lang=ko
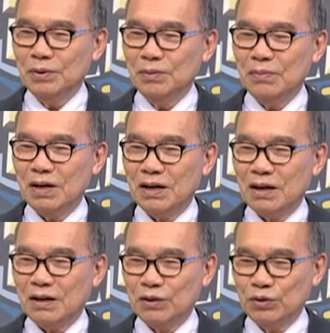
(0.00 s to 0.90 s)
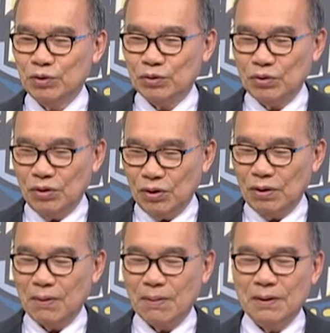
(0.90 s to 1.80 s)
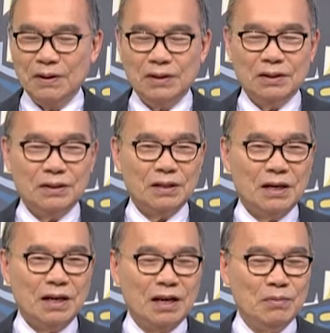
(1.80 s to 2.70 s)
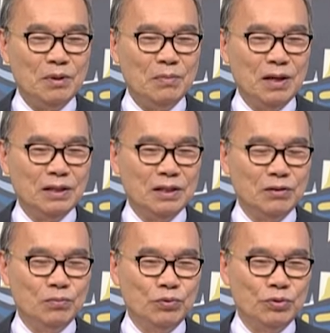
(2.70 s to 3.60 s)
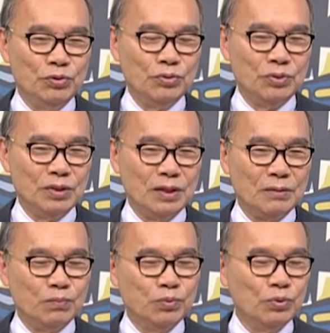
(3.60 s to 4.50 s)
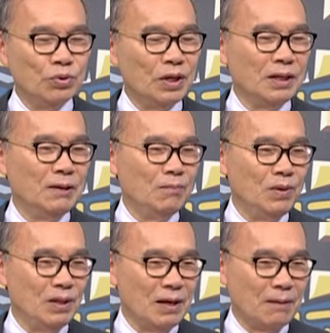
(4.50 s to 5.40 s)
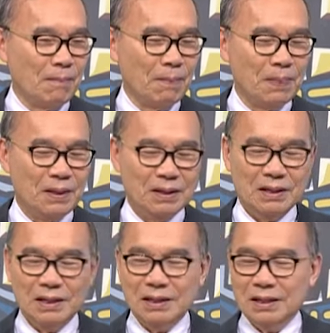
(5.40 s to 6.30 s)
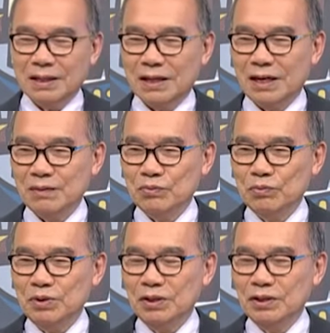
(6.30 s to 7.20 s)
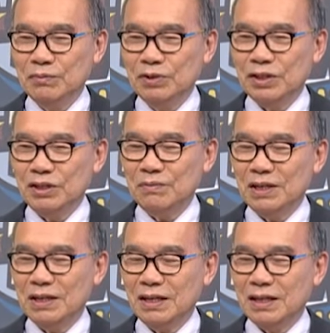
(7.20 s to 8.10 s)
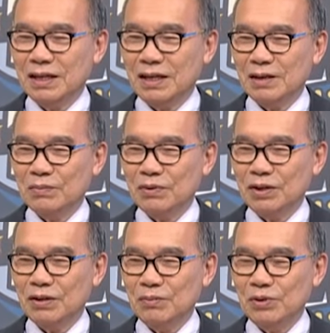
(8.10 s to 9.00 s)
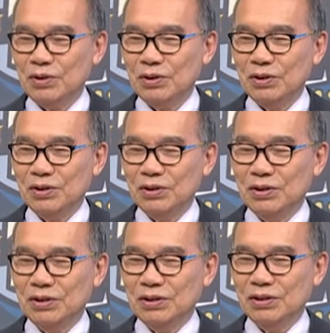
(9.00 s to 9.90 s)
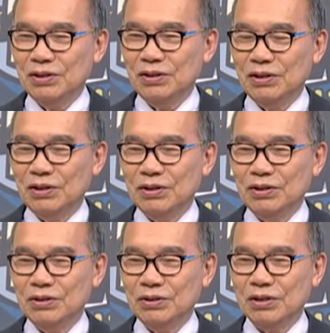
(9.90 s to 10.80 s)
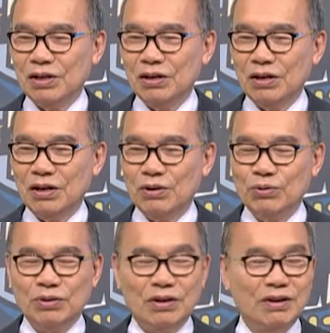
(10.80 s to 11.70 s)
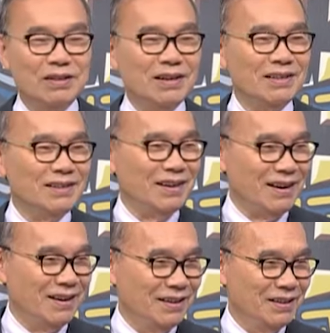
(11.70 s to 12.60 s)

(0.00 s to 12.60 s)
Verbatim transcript: 뭐 말할 것 없고 사람이 마실 물조차 부족한 겁니다. 가뭄이 너무 심하니까 아브라함이 야 이거 생각하고 다르잖냐.